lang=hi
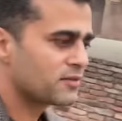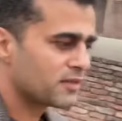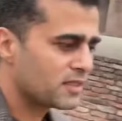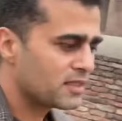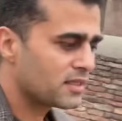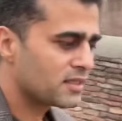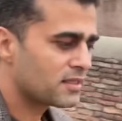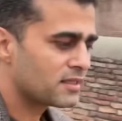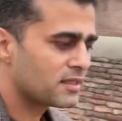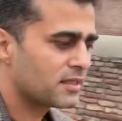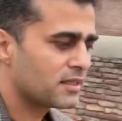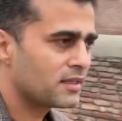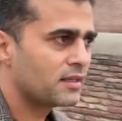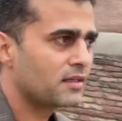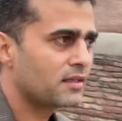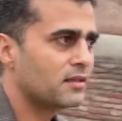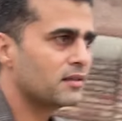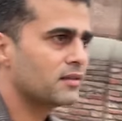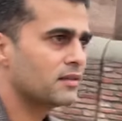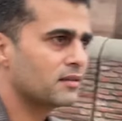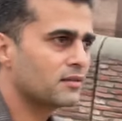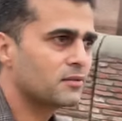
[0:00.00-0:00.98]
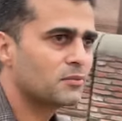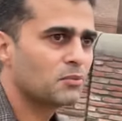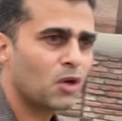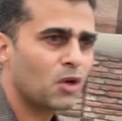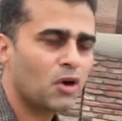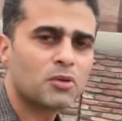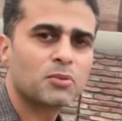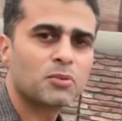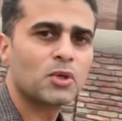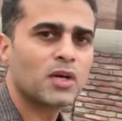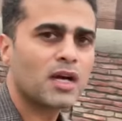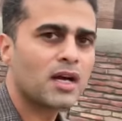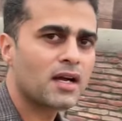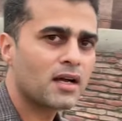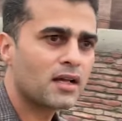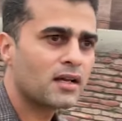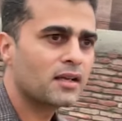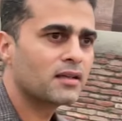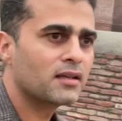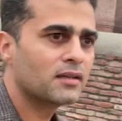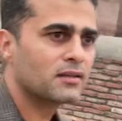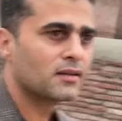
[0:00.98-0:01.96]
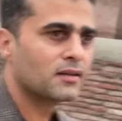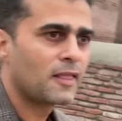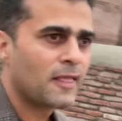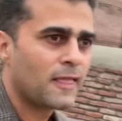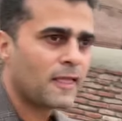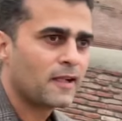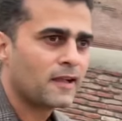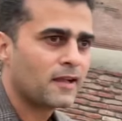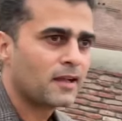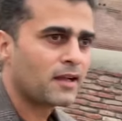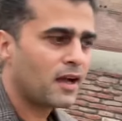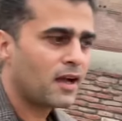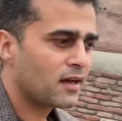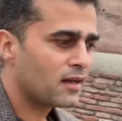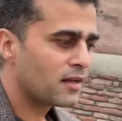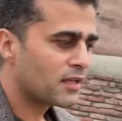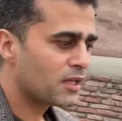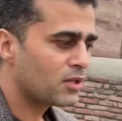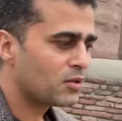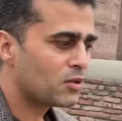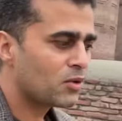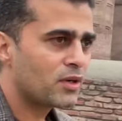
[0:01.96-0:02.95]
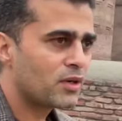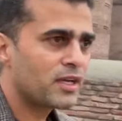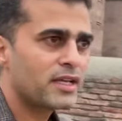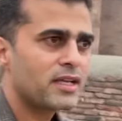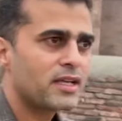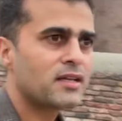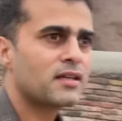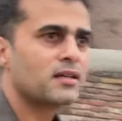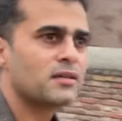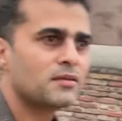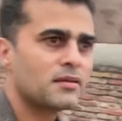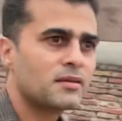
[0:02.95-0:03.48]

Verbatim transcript: वजह से बहुत बुरा हाल है हालांकि उन्होंने एक